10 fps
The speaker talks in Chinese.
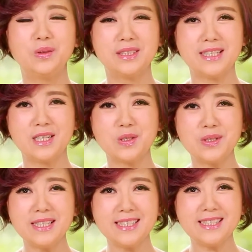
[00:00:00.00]
我再
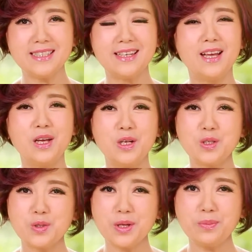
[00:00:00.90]
说一次，
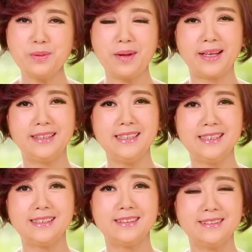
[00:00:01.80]
虽不满
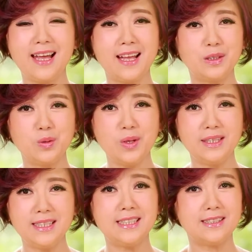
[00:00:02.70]
意，但
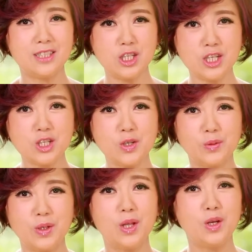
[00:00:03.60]
愿意接
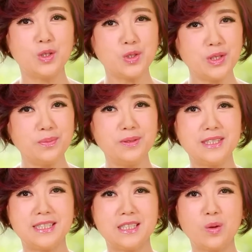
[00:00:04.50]
受；虽不
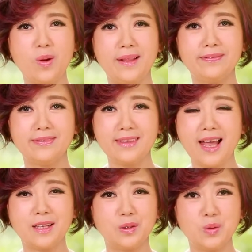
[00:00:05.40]
习惯，
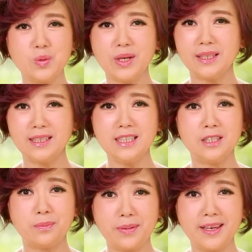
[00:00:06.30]
但愿
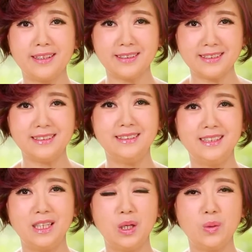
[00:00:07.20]
意配合。
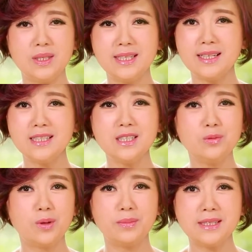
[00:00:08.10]
我相
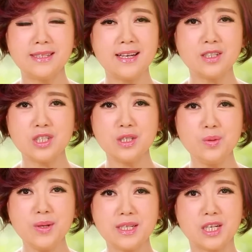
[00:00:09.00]
信，我们只要是
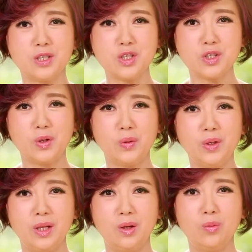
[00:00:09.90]
越成熟，
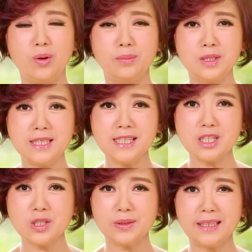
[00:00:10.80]
我们接
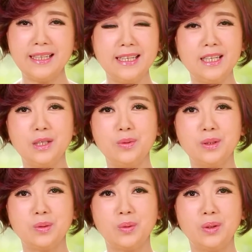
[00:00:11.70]
受的历练
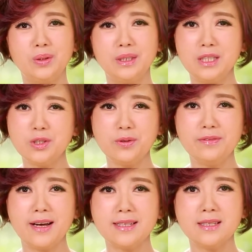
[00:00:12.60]
越多，你就会
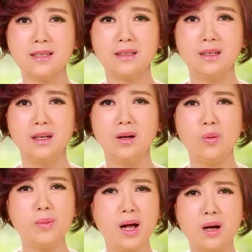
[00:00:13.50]
发现，
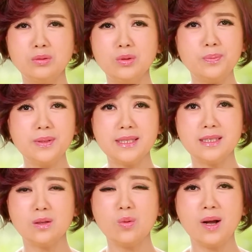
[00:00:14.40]
我们好多不
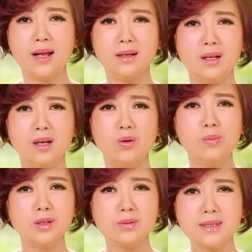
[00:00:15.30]
习惯，我
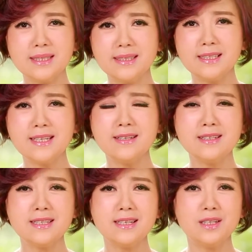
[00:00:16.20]
们公司的
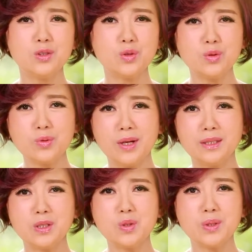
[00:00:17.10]
政策，主
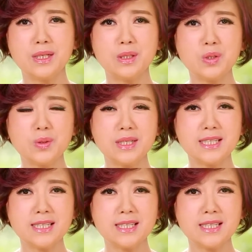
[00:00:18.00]
管的做人做